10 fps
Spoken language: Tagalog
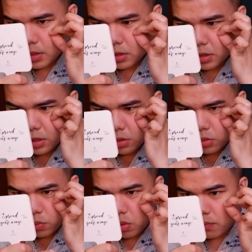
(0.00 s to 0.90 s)
And naging
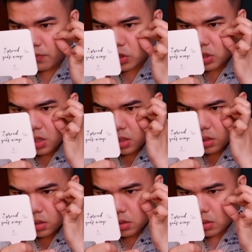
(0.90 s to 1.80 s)
so over siya.
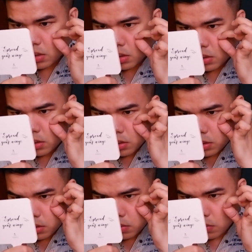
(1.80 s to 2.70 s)

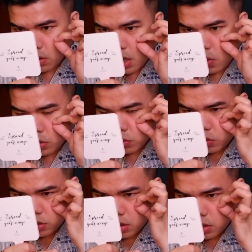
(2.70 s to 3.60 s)
Ang kailangan ko
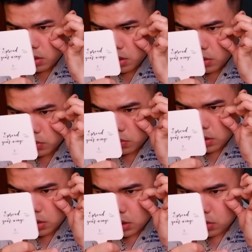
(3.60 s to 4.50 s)
siguro tanggalin lang itong
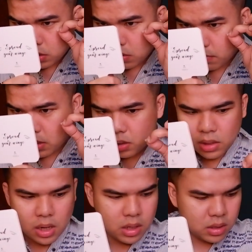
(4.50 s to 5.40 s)
nandito sa may
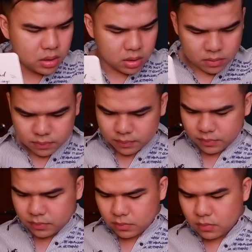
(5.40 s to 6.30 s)
taas.
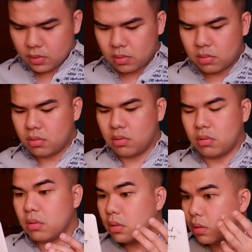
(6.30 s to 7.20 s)

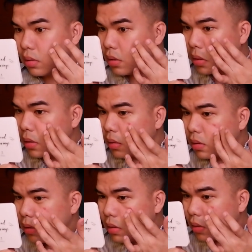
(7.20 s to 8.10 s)
Alright.
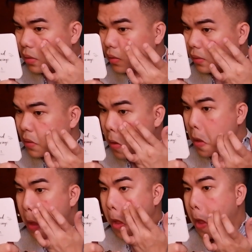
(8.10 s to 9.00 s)
Uh, huh?
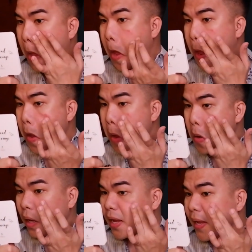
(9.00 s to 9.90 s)

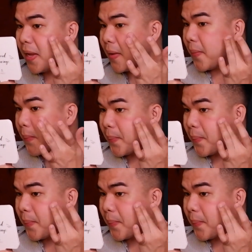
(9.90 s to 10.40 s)
Okay.